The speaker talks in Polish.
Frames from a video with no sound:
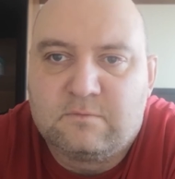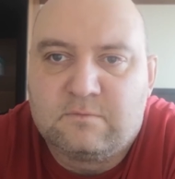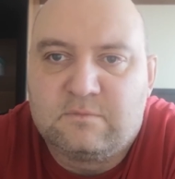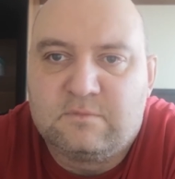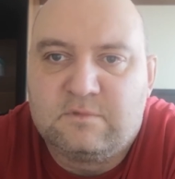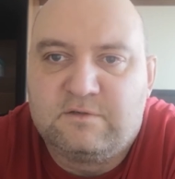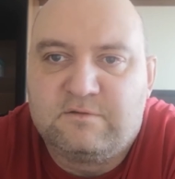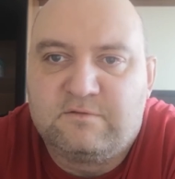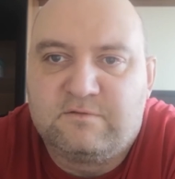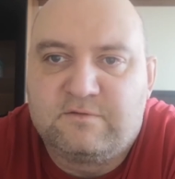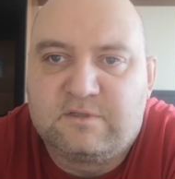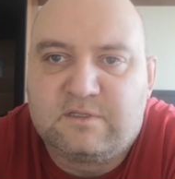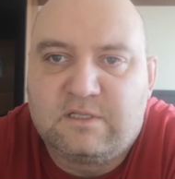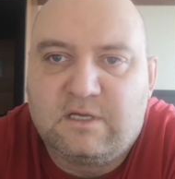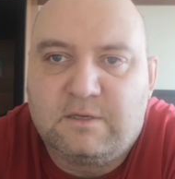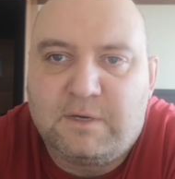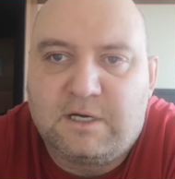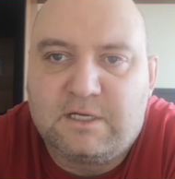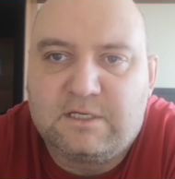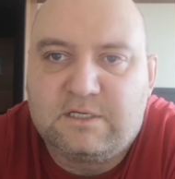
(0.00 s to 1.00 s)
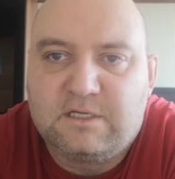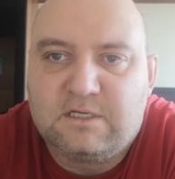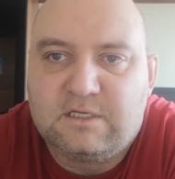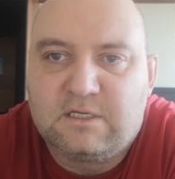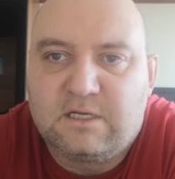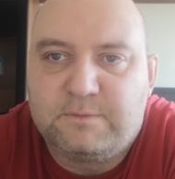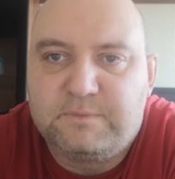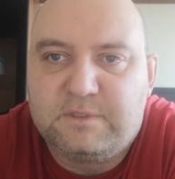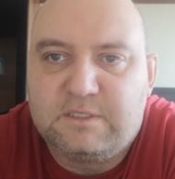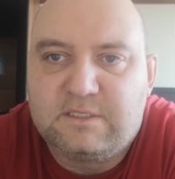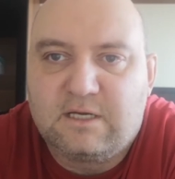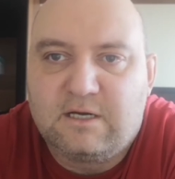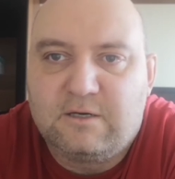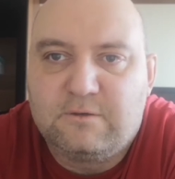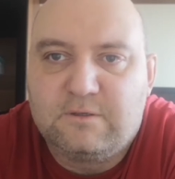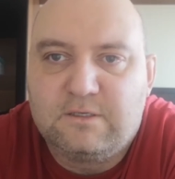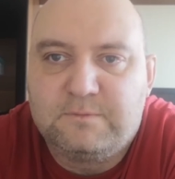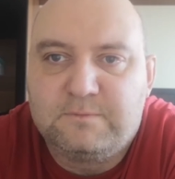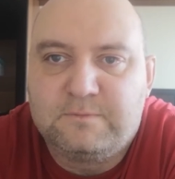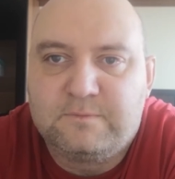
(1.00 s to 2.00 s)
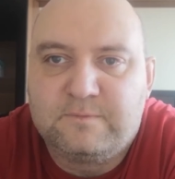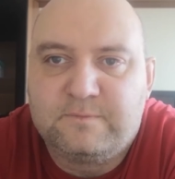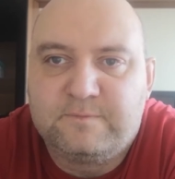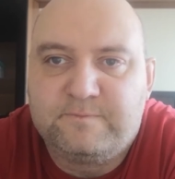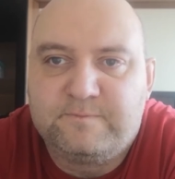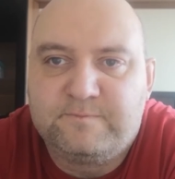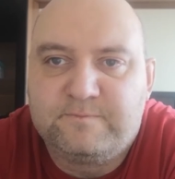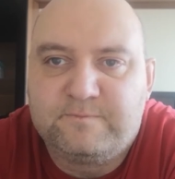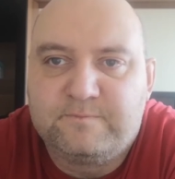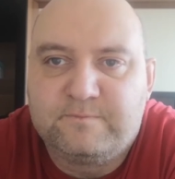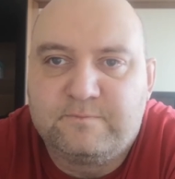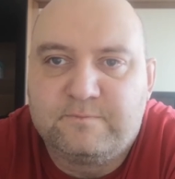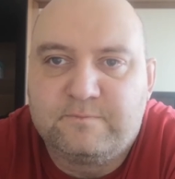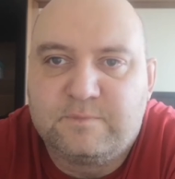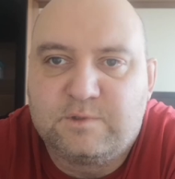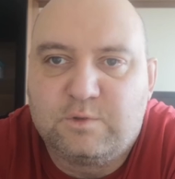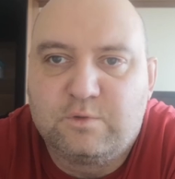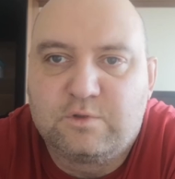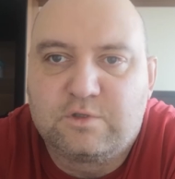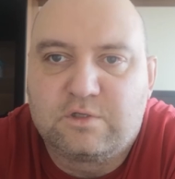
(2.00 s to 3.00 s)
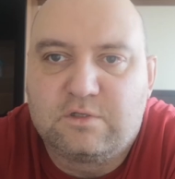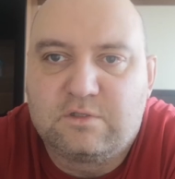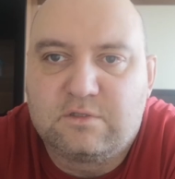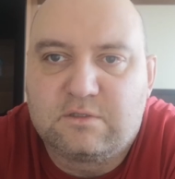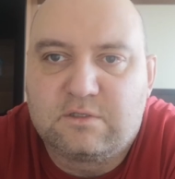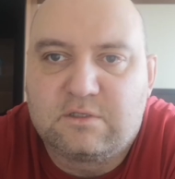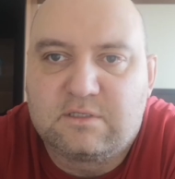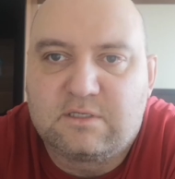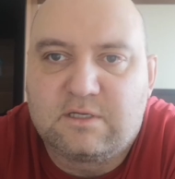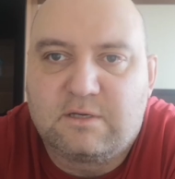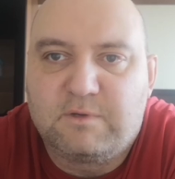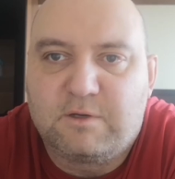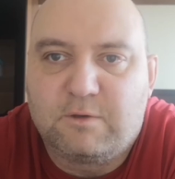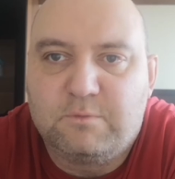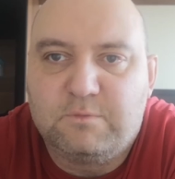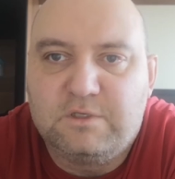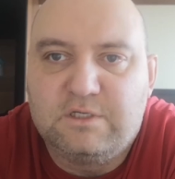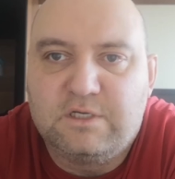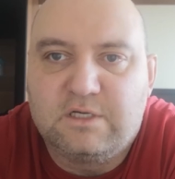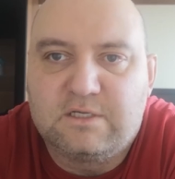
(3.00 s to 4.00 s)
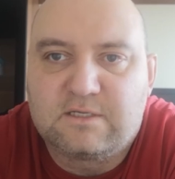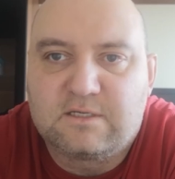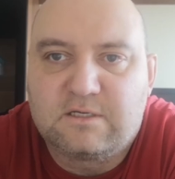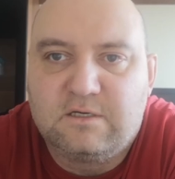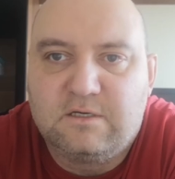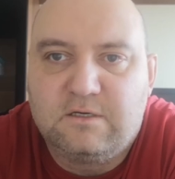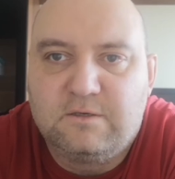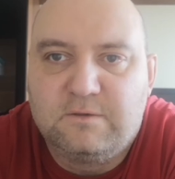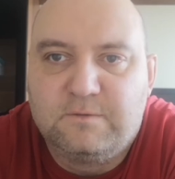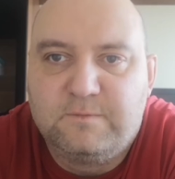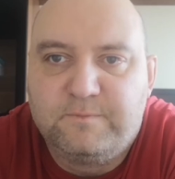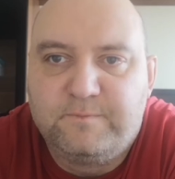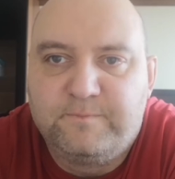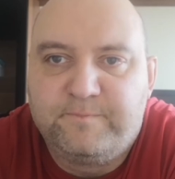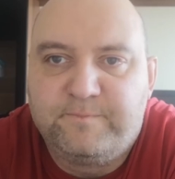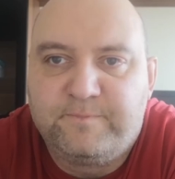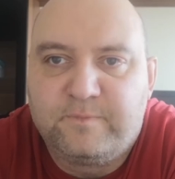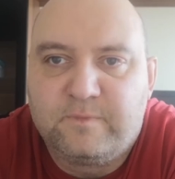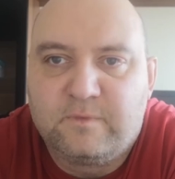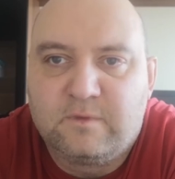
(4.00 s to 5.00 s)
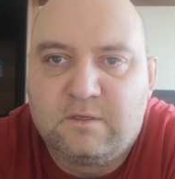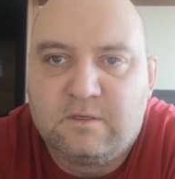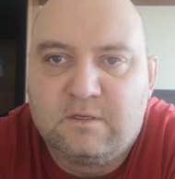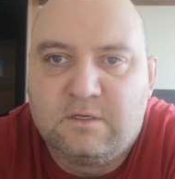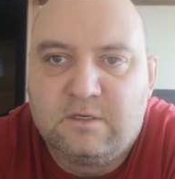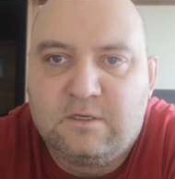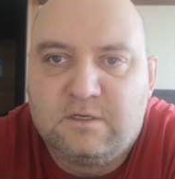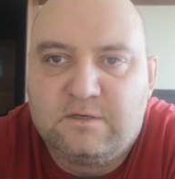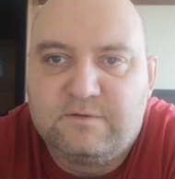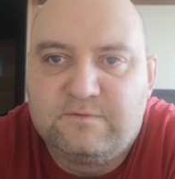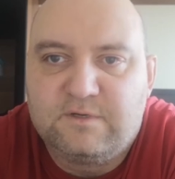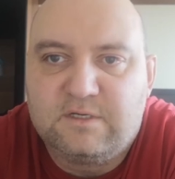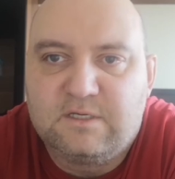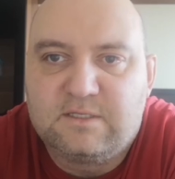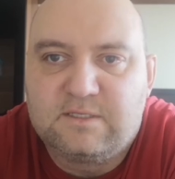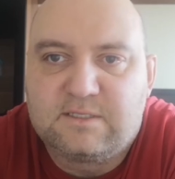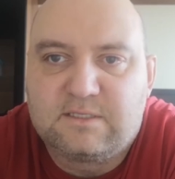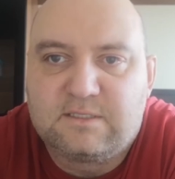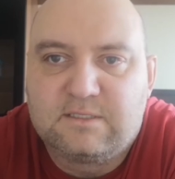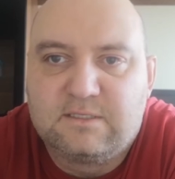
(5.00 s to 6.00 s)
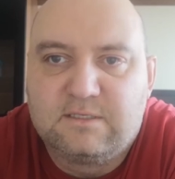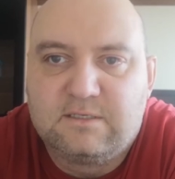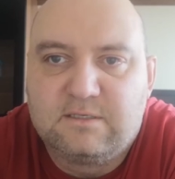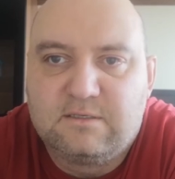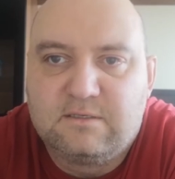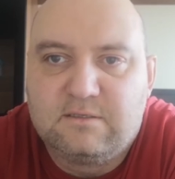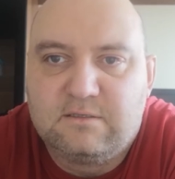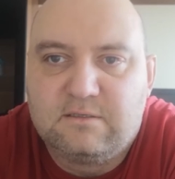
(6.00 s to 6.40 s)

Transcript: W temacie napisałem mm, Urząd zabrał mi dziecko, więc y,